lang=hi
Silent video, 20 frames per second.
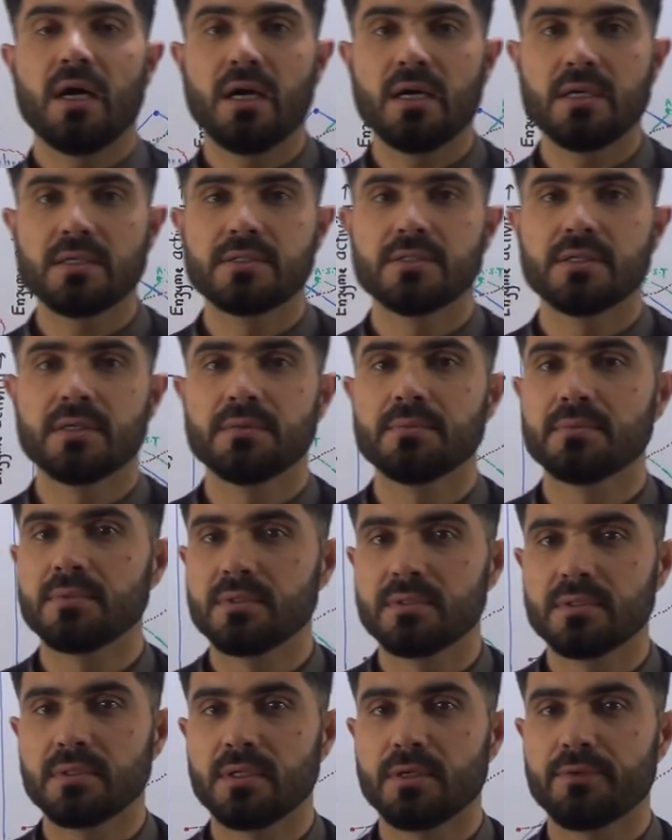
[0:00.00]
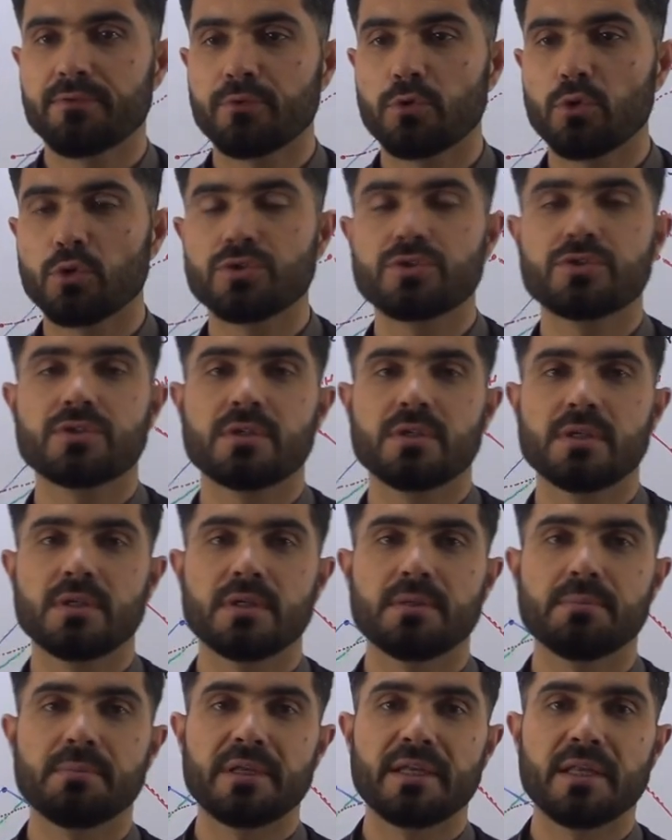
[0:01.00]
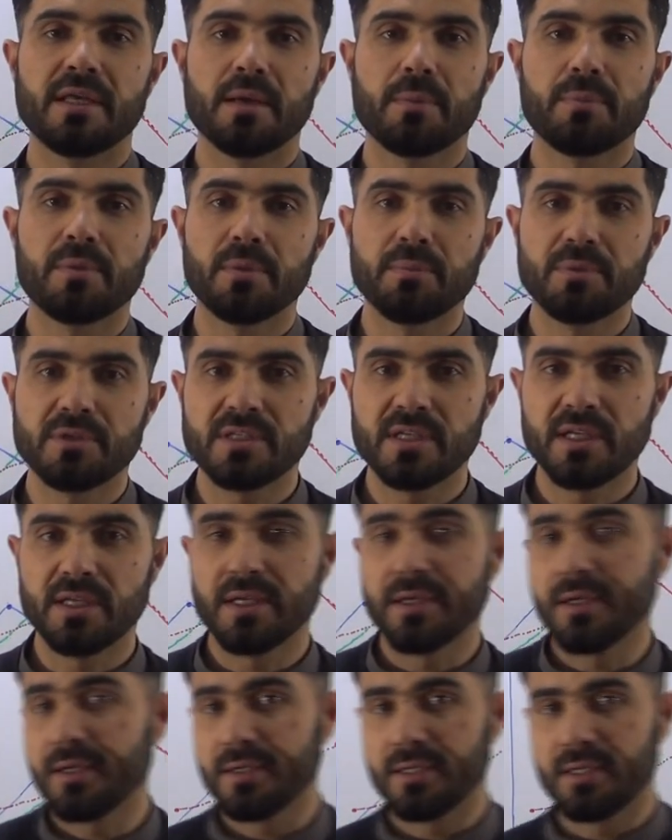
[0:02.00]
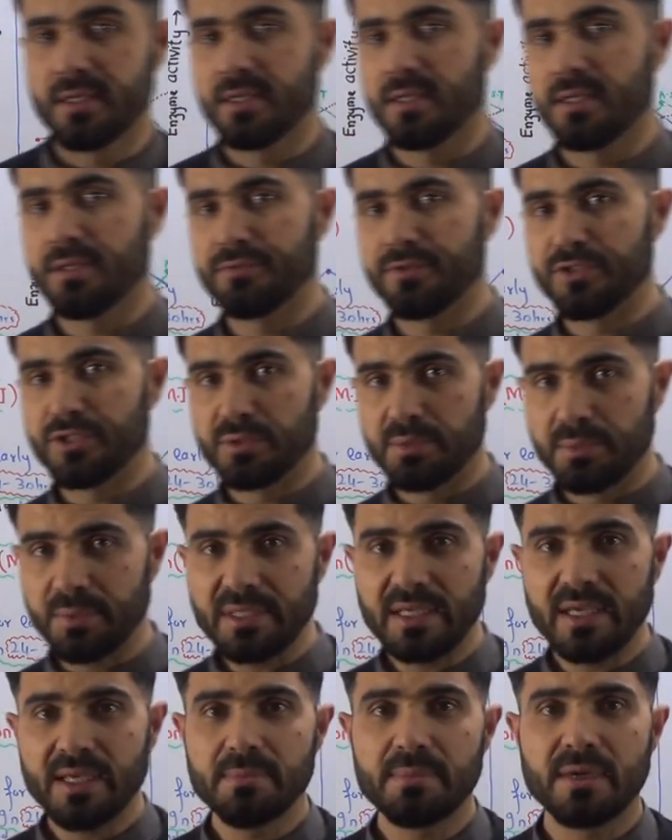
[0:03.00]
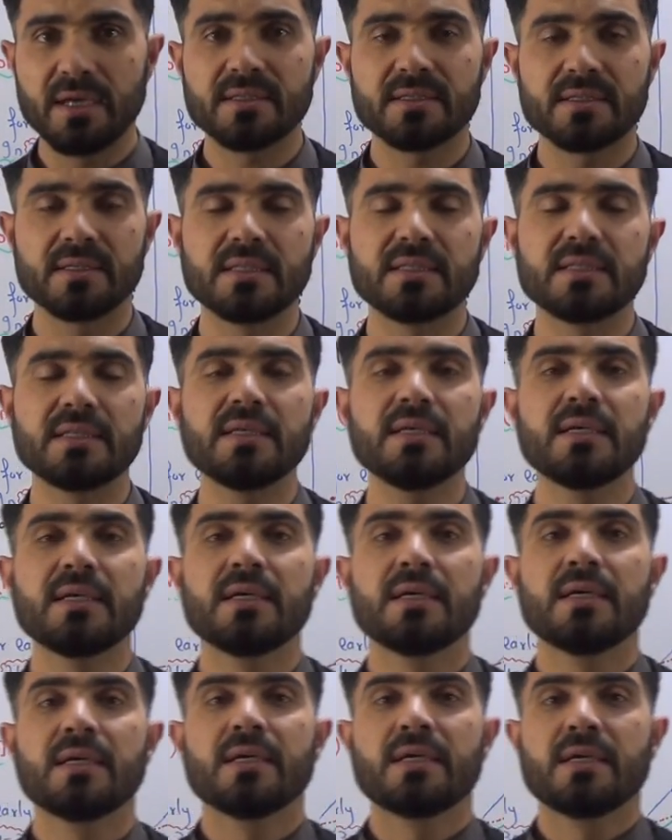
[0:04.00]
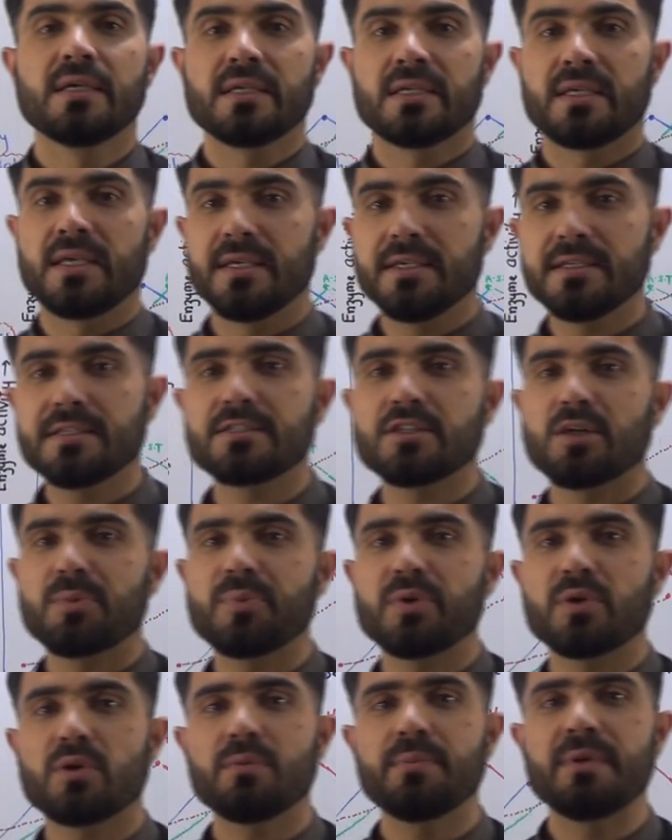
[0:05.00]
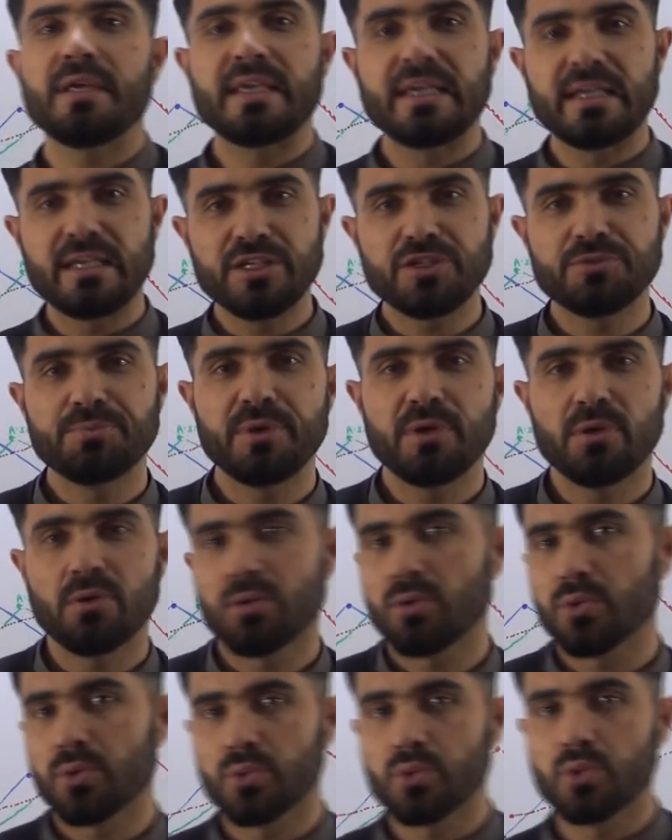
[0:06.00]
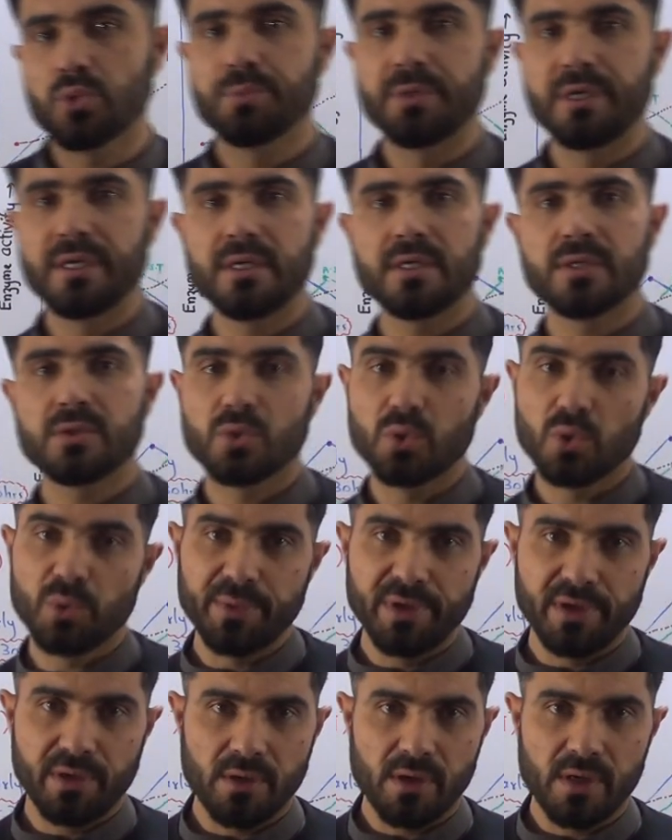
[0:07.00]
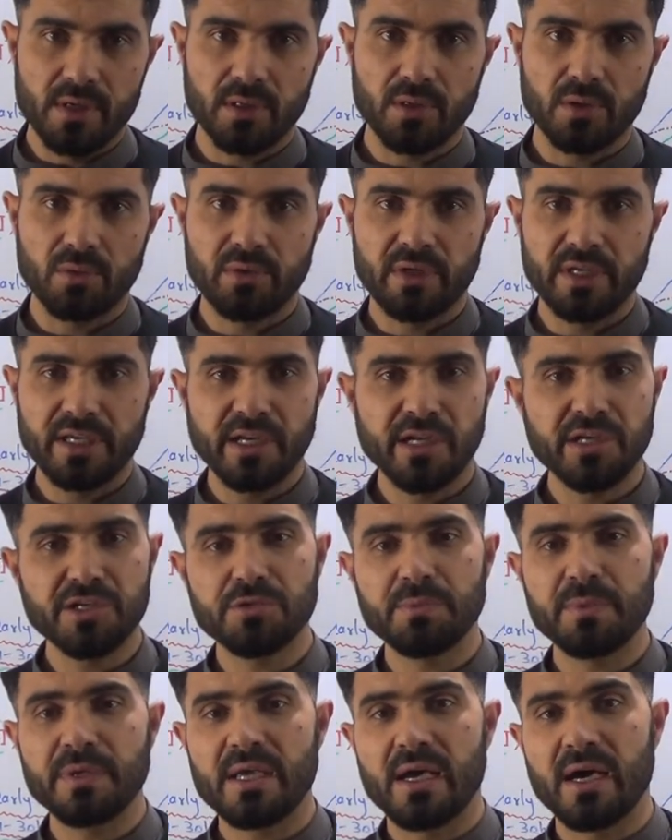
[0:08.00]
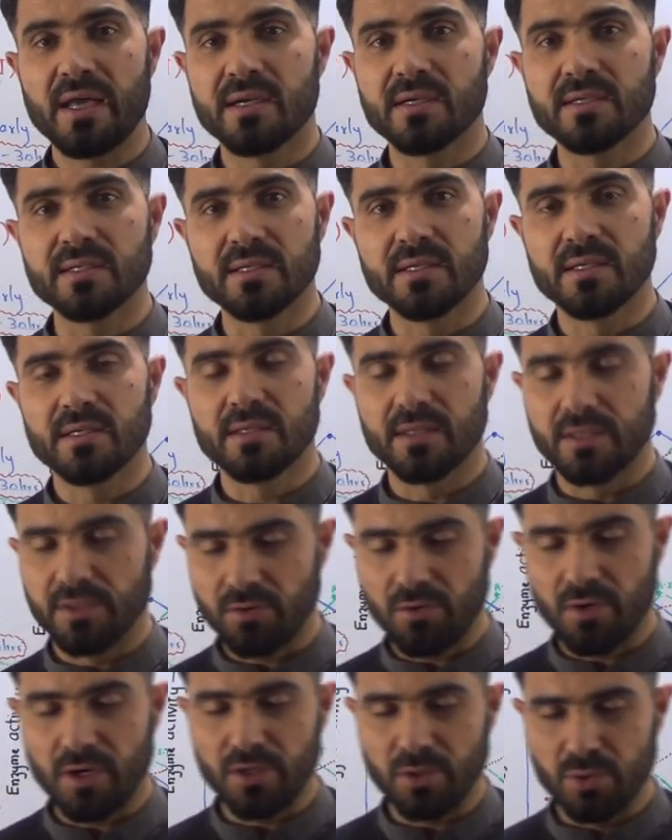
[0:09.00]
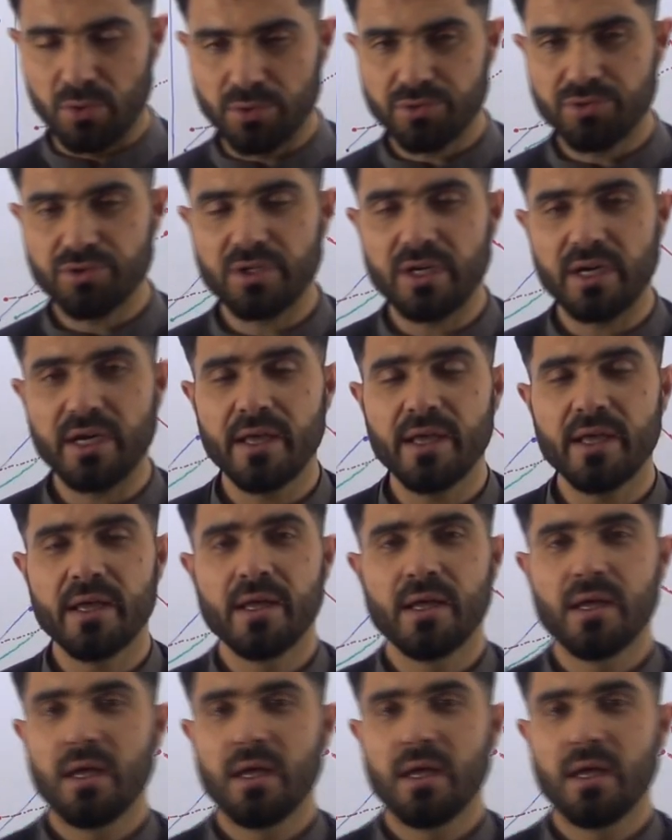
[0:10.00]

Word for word: आज हम ऑफ uh, कोर्स मैंने अपने पिछले वीडियो uh, में भी यही बात कही थी कि इस टॉपिक को मैं इंग्लिश में और उर्दू में दोनों में रिकॉर्ड करूँगा इंग्लिश में ये ऑलरेडी रिकॉर्ड हो चुका है